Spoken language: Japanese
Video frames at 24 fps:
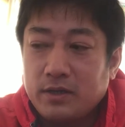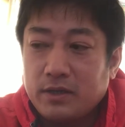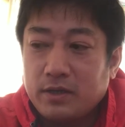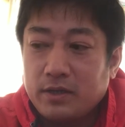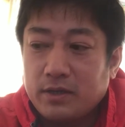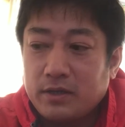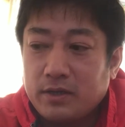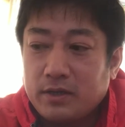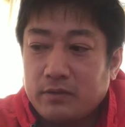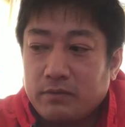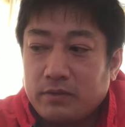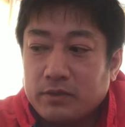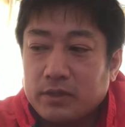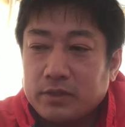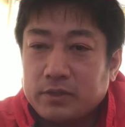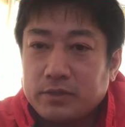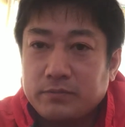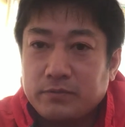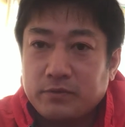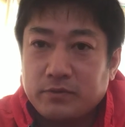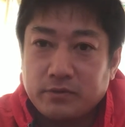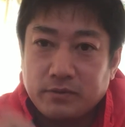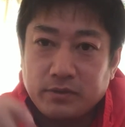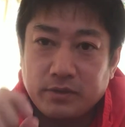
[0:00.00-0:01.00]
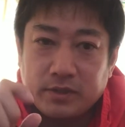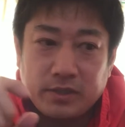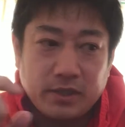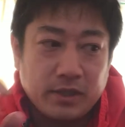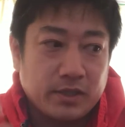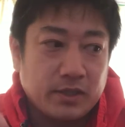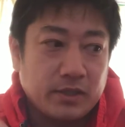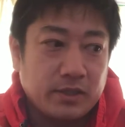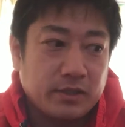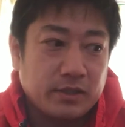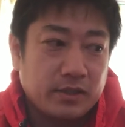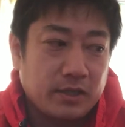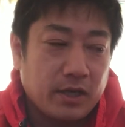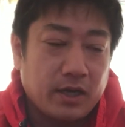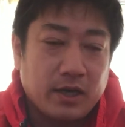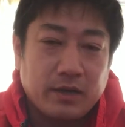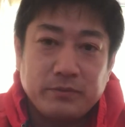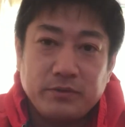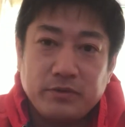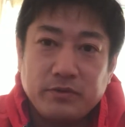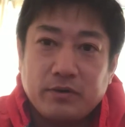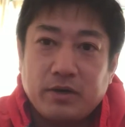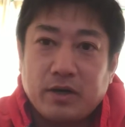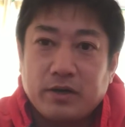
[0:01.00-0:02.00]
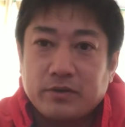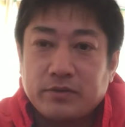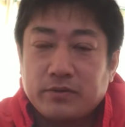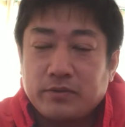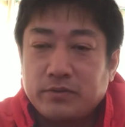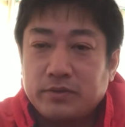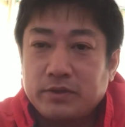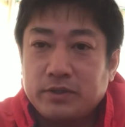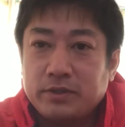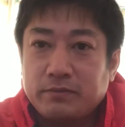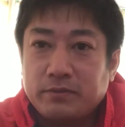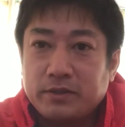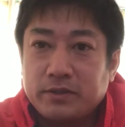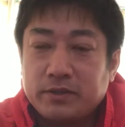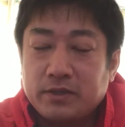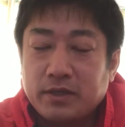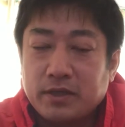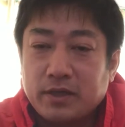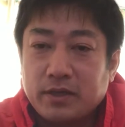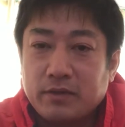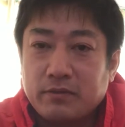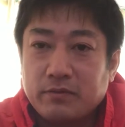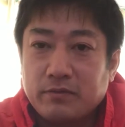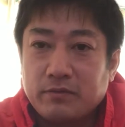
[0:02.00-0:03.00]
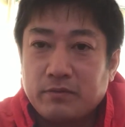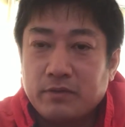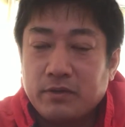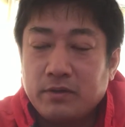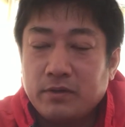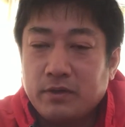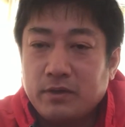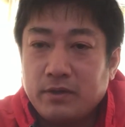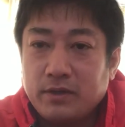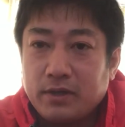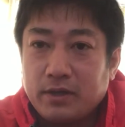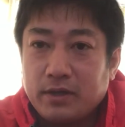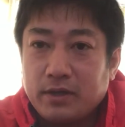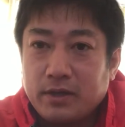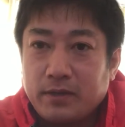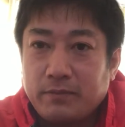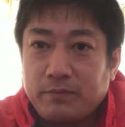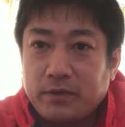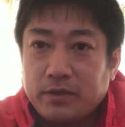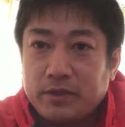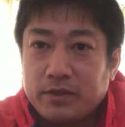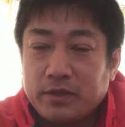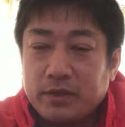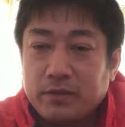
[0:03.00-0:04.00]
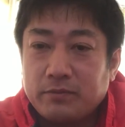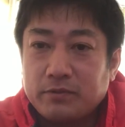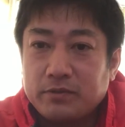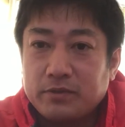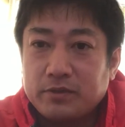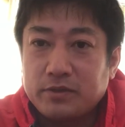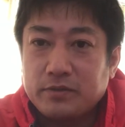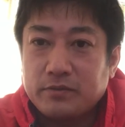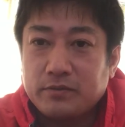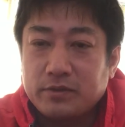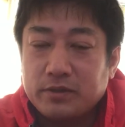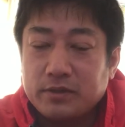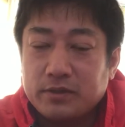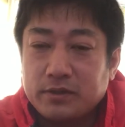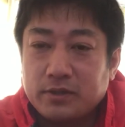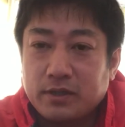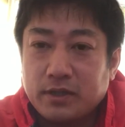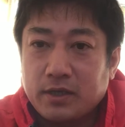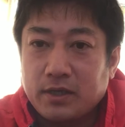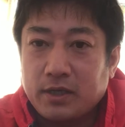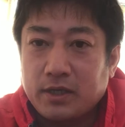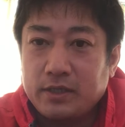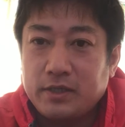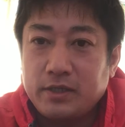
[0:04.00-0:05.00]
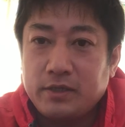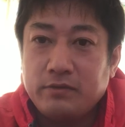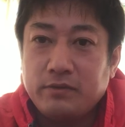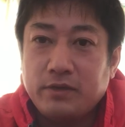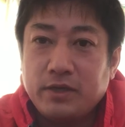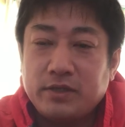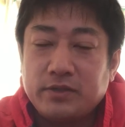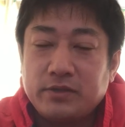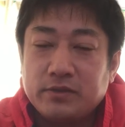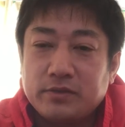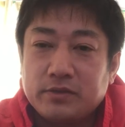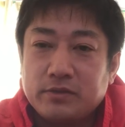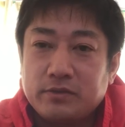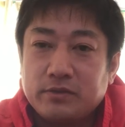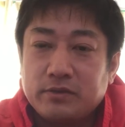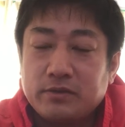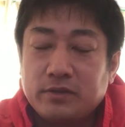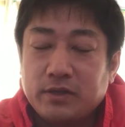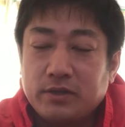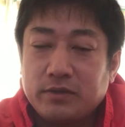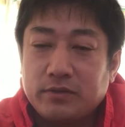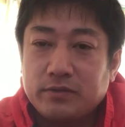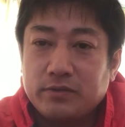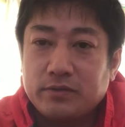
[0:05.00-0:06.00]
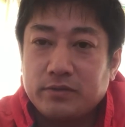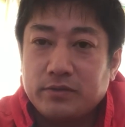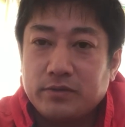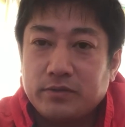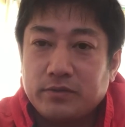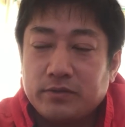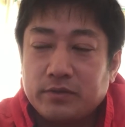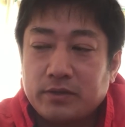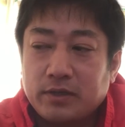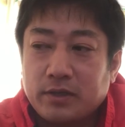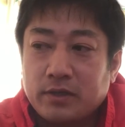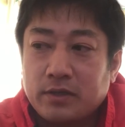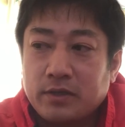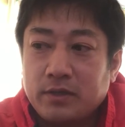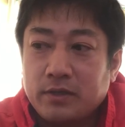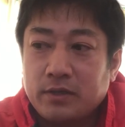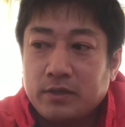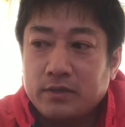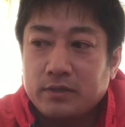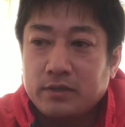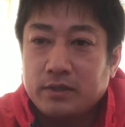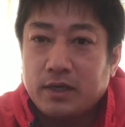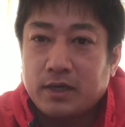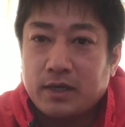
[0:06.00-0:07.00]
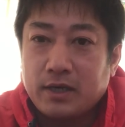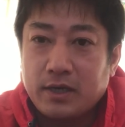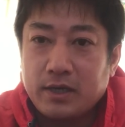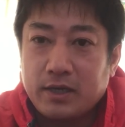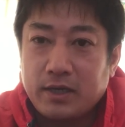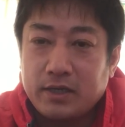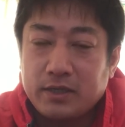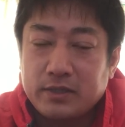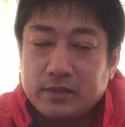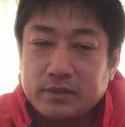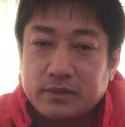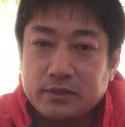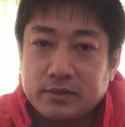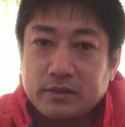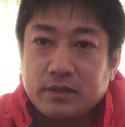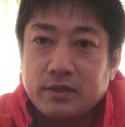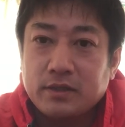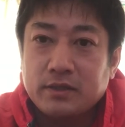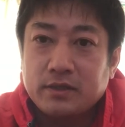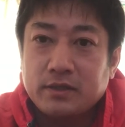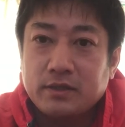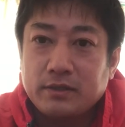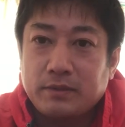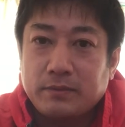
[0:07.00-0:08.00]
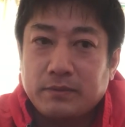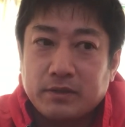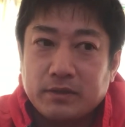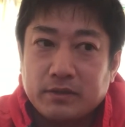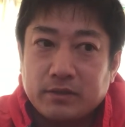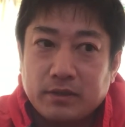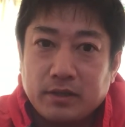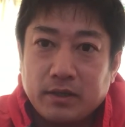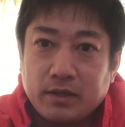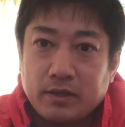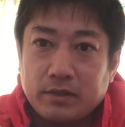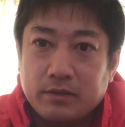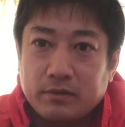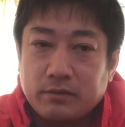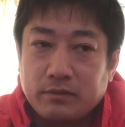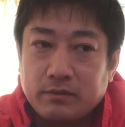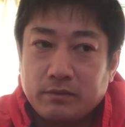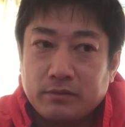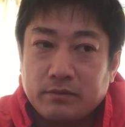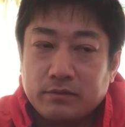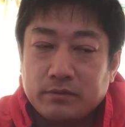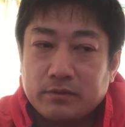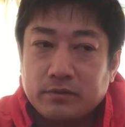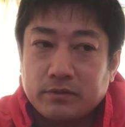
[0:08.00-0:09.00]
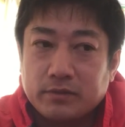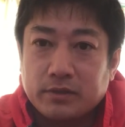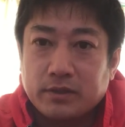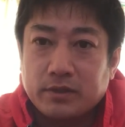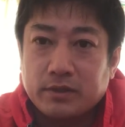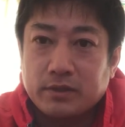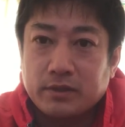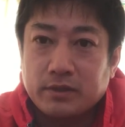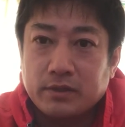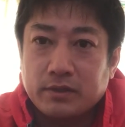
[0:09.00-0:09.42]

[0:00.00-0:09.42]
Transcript: えー、私も最近手紙を書くようにしましたけど、えー、やっぱり気持ちをですね一回リフレッシュするっていうような長やらす、やっぱ、えーと、そうですね、